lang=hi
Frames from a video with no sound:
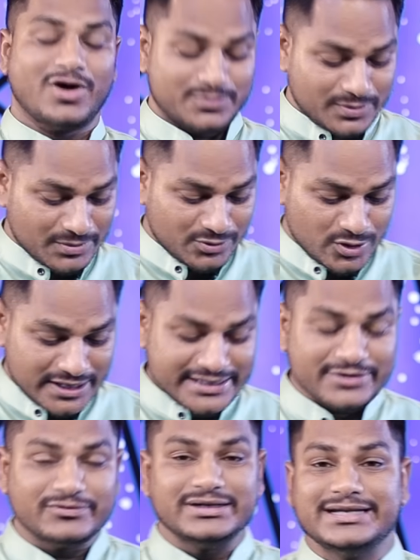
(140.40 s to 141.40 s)
और प्रभु न
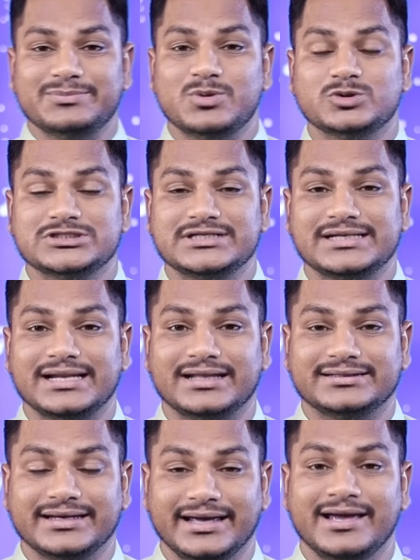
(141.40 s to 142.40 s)
केवल इन्हें भोजन
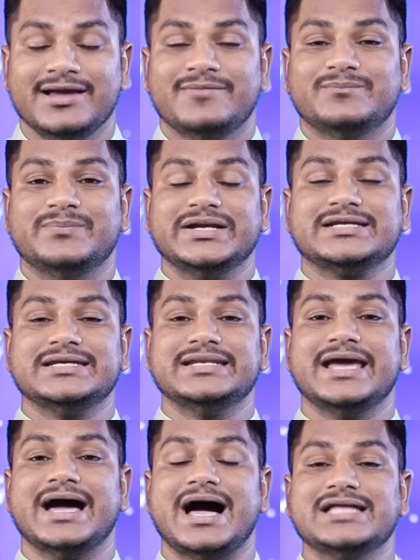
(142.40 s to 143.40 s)
खिलाते हैं बल्कि
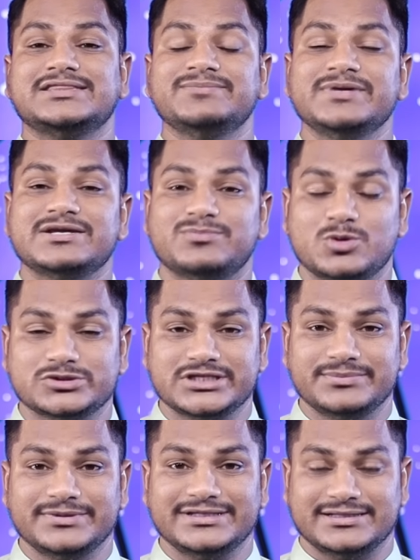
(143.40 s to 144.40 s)
इन्हें आत्मिक
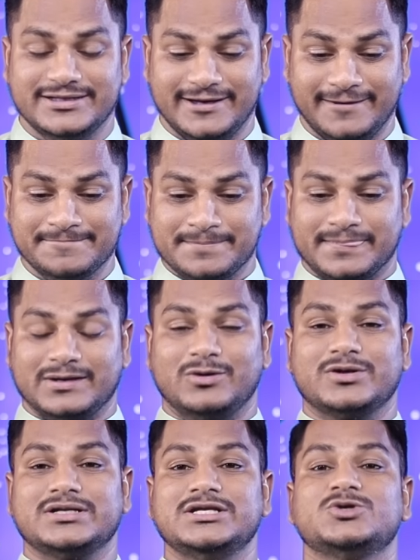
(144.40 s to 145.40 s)
भोजन भी देते हैं
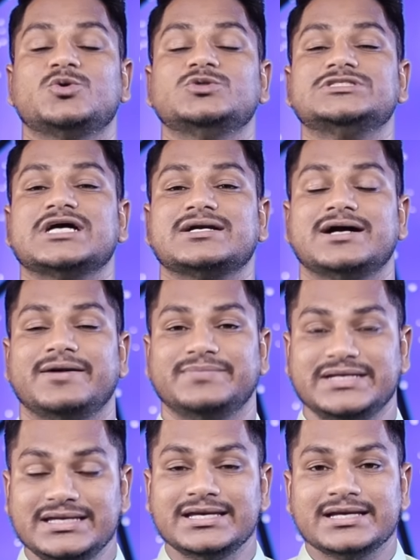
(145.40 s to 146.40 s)
और इनको चंगा
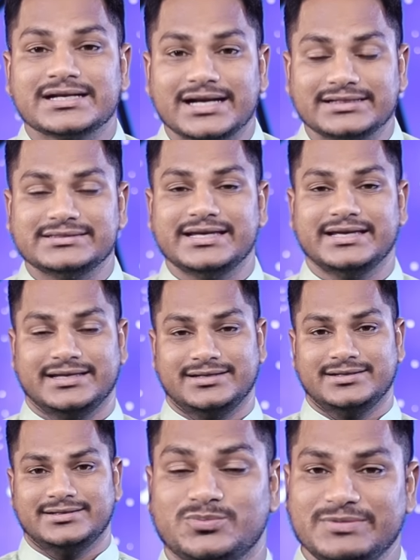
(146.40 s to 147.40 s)
भी करते हैं
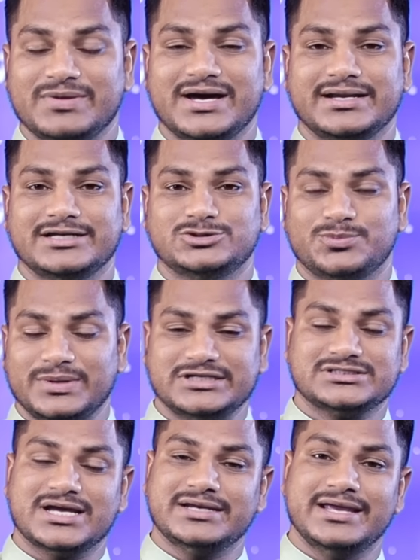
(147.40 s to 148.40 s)
जो बीमार हैं जो
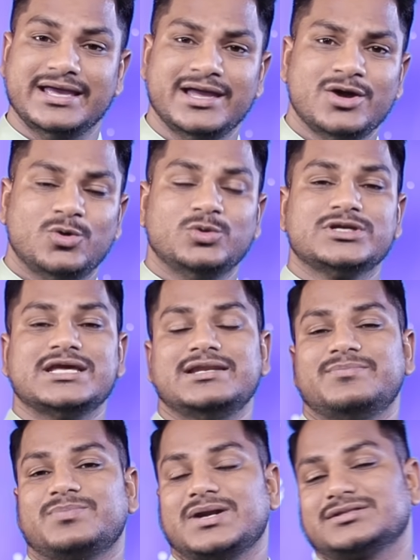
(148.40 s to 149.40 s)
परेशान हैं उनके
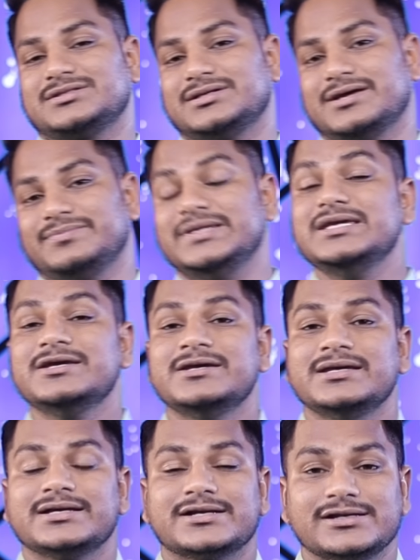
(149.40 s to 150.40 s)
लिए प्रार्थना भी
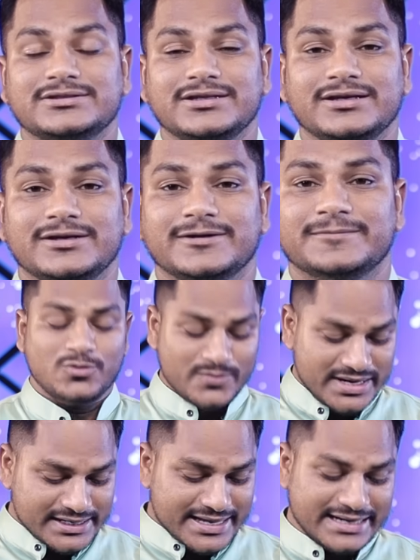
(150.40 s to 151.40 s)
करते हैं तो
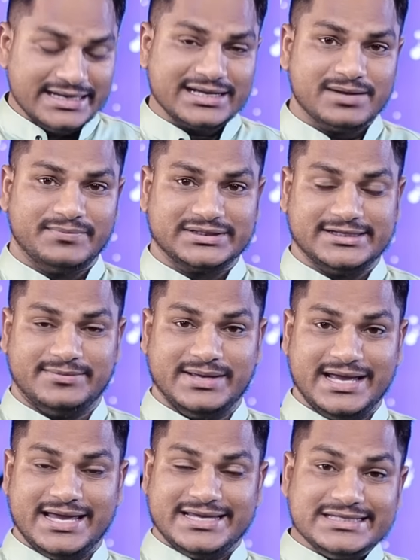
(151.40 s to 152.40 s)
मेरे कहने का मतलब
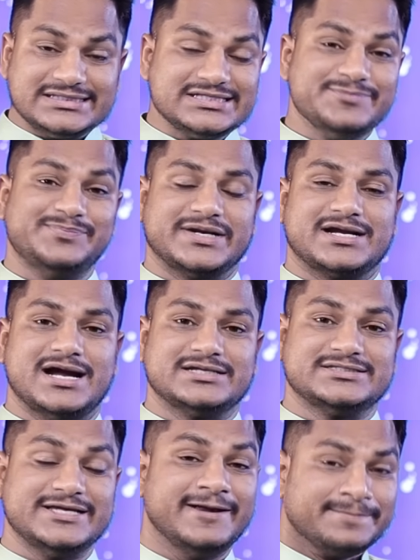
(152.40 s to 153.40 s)
है इसी प्रकार
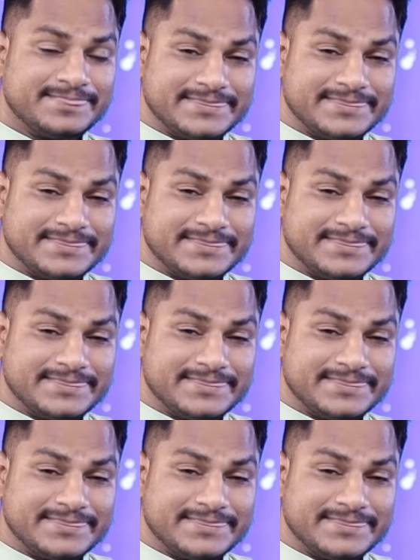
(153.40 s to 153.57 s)
से